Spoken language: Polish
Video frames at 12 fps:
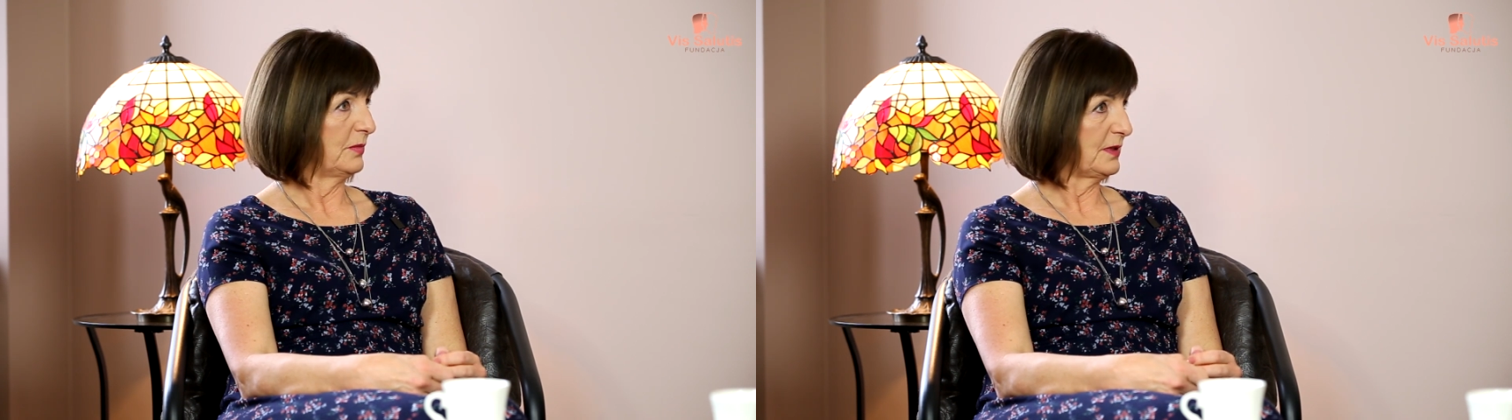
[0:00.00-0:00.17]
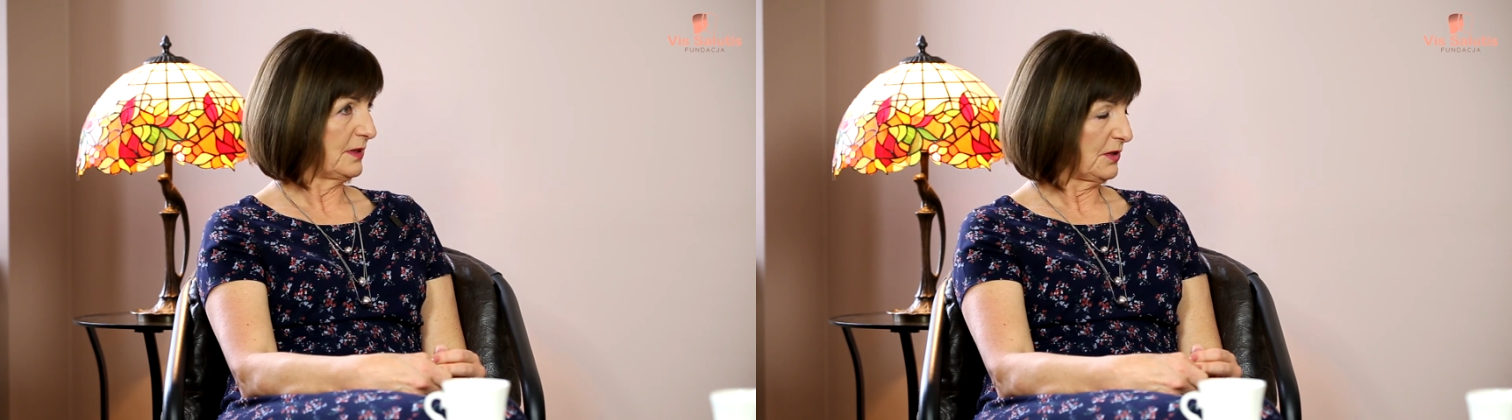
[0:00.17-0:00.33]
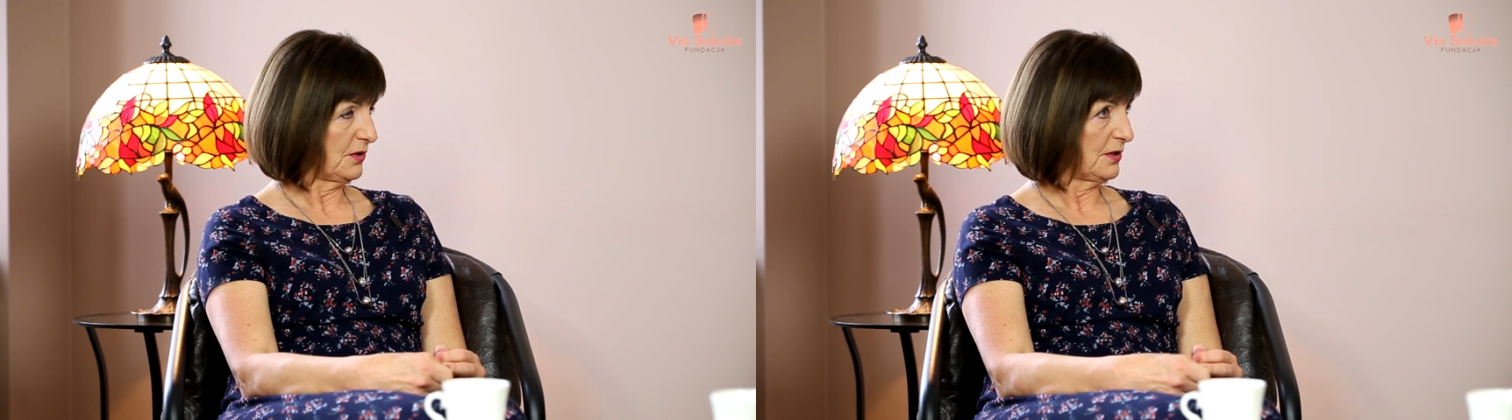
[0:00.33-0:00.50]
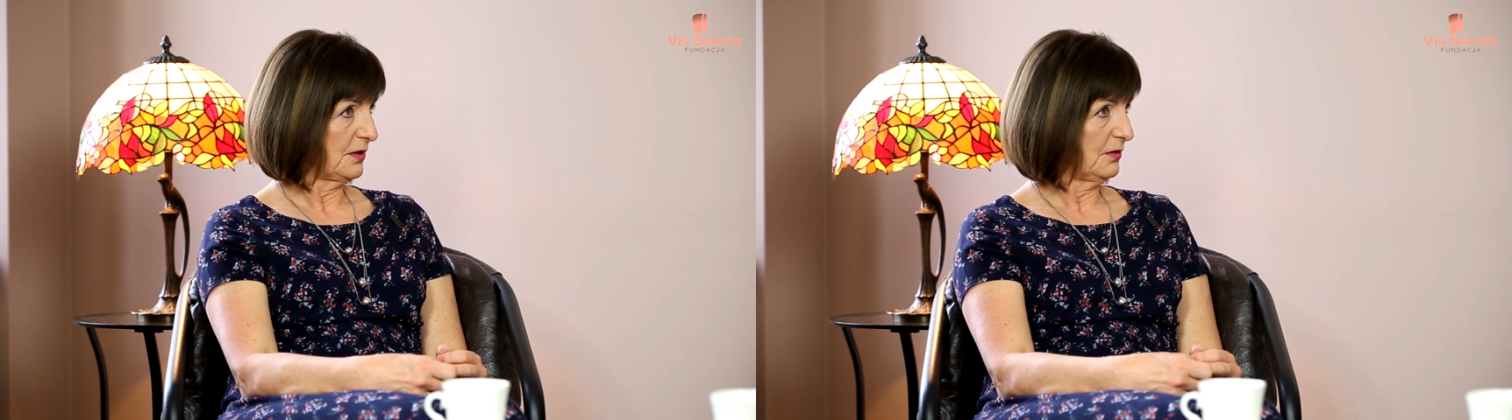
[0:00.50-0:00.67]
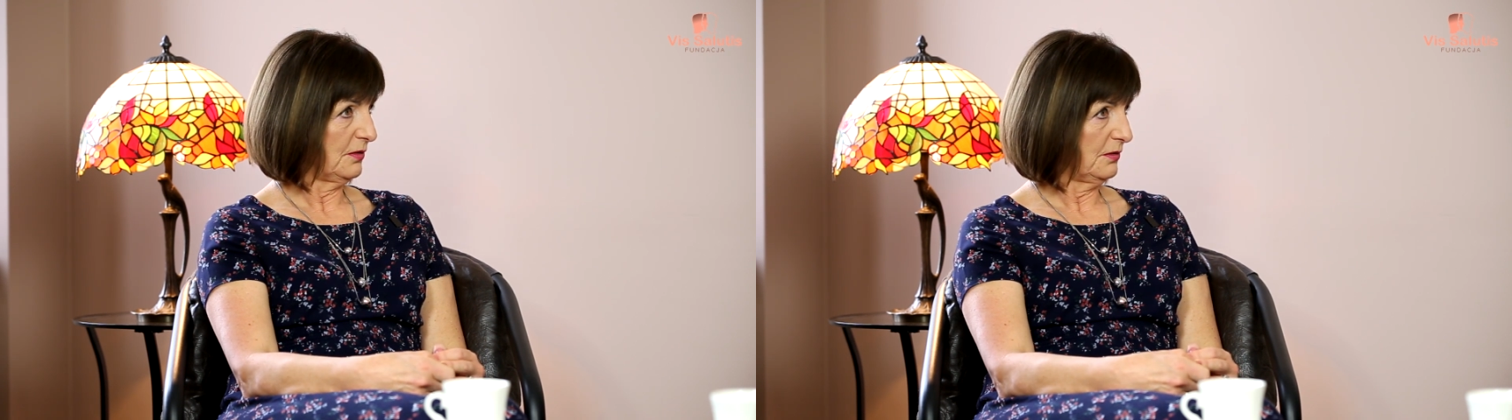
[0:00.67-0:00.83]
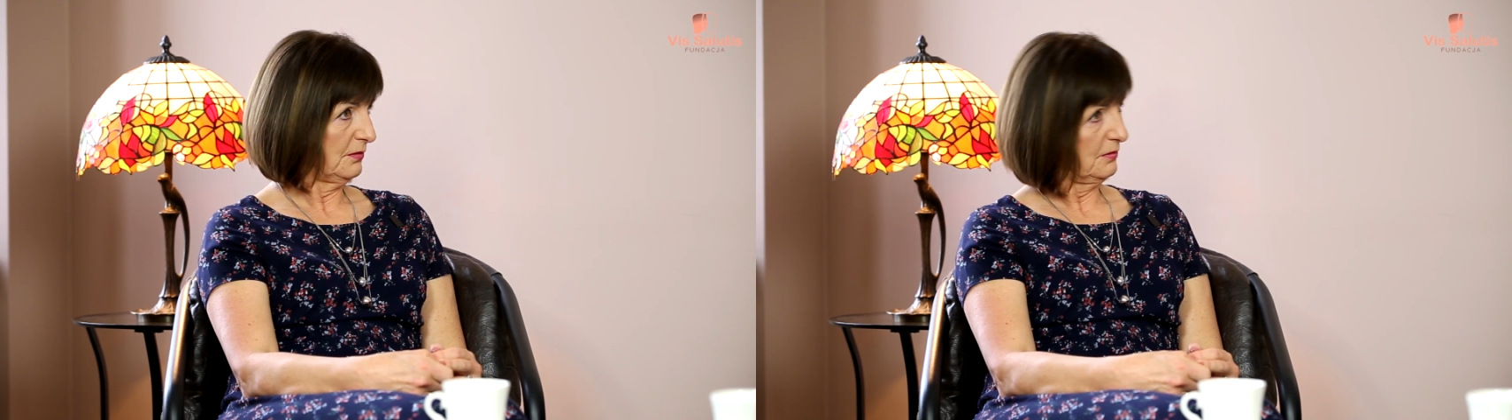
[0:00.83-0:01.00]
Bez hmm.
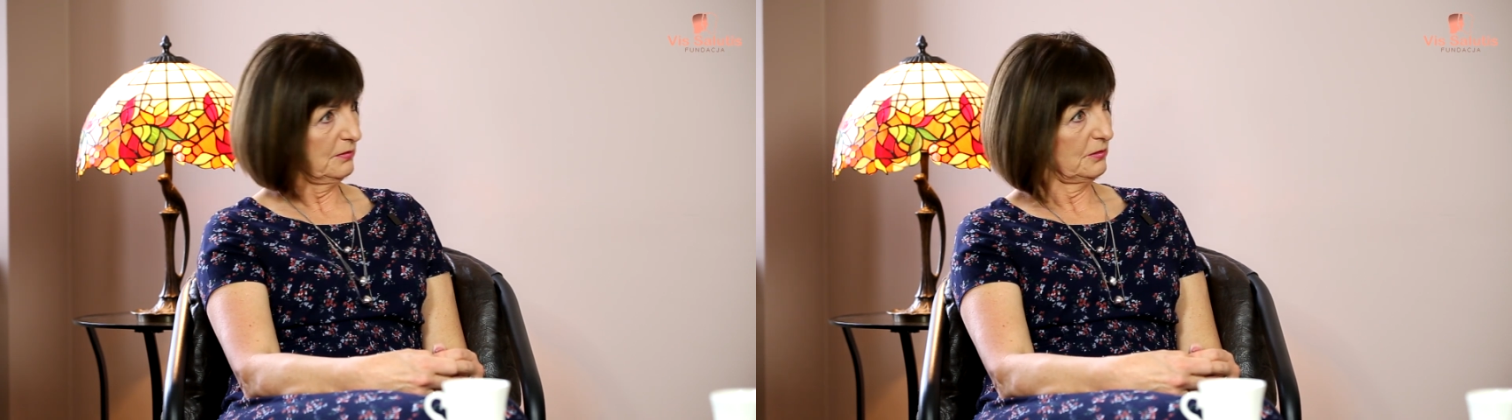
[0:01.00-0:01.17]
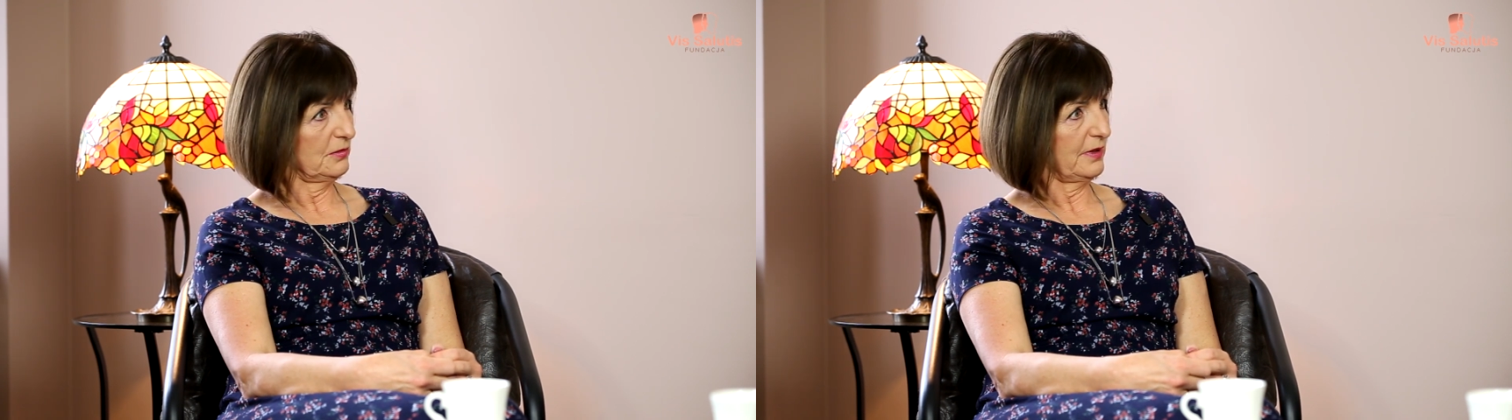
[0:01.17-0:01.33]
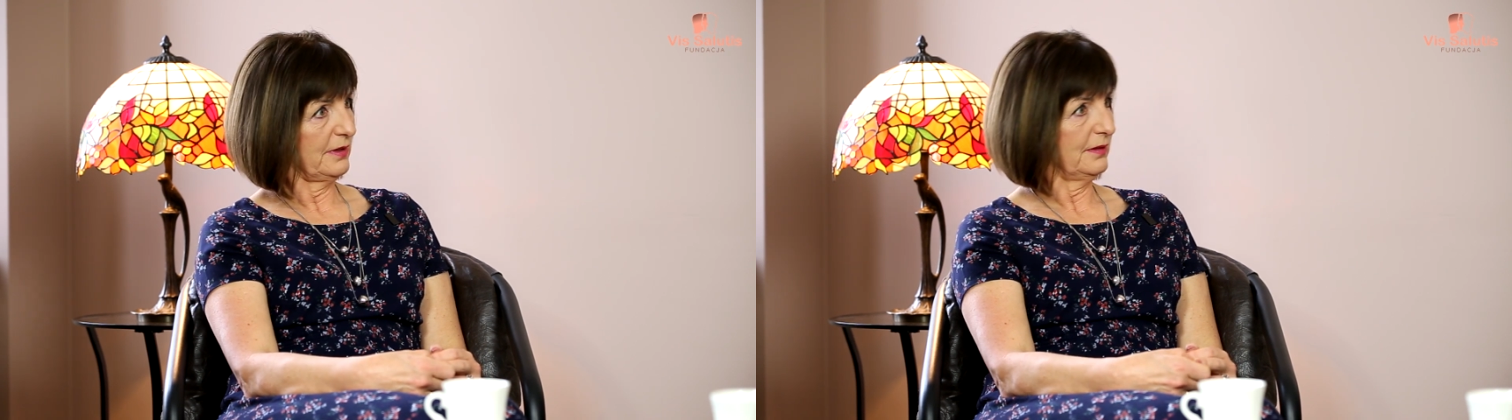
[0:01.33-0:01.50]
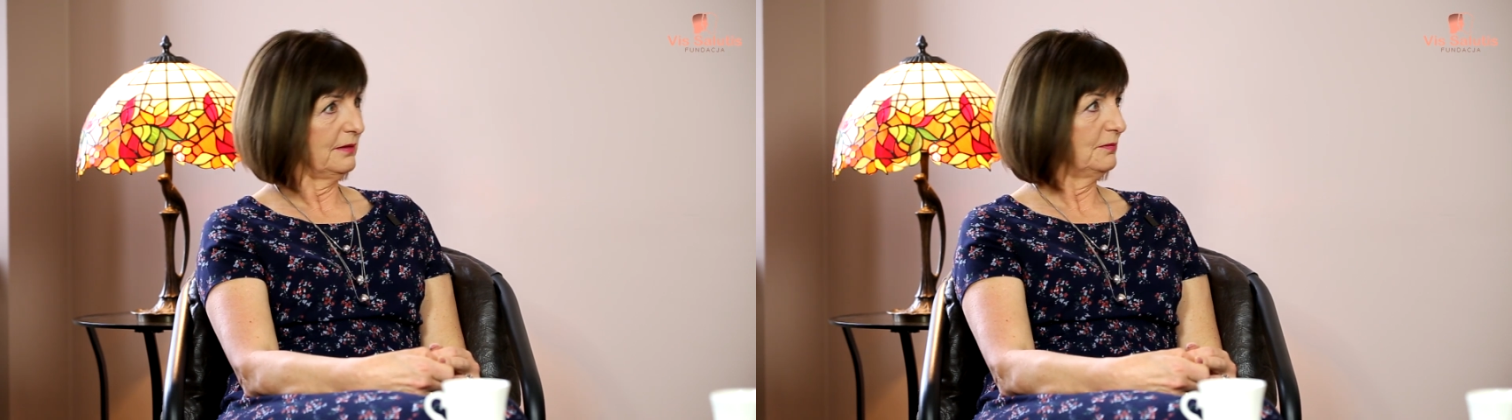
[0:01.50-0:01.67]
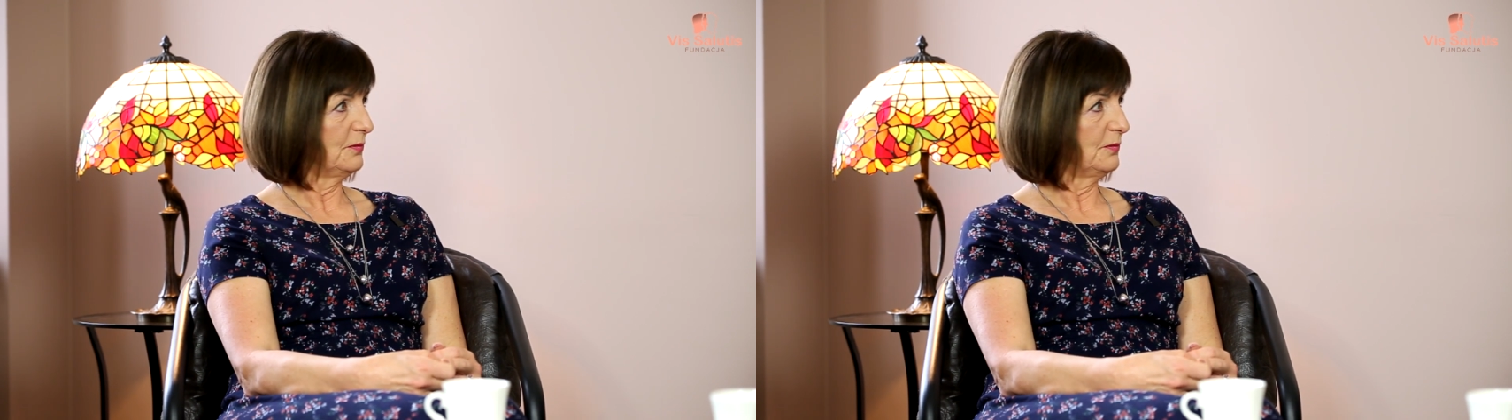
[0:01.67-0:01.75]
naszego tutaj